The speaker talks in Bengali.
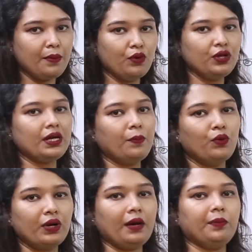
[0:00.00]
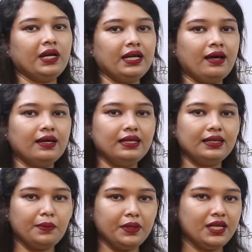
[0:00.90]
যেই বইটা পড়ে আপনারা
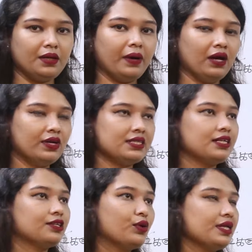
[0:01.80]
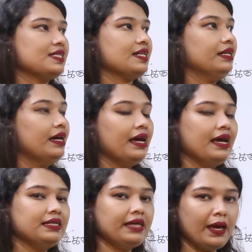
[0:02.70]
ইন্টারমিডিয়েটে ভালো রেজাল্ট করেছেন
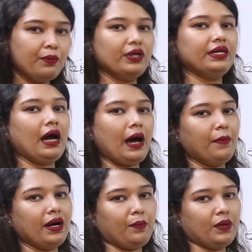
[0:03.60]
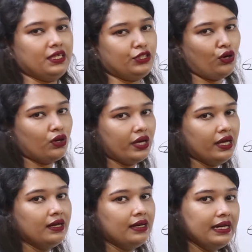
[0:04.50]
সেই বইটা আবার আপনাদের
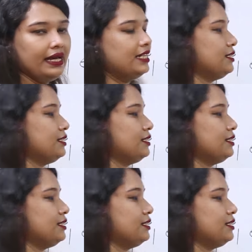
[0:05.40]
সংগ্রহে নিয়ে